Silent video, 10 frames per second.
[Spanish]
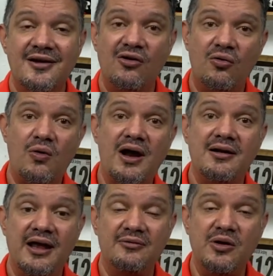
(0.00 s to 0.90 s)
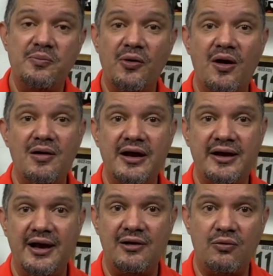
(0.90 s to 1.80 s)
lo cual es muy probable
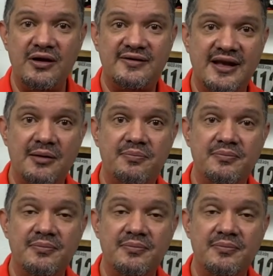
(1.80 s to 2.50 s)
que el Quiz Step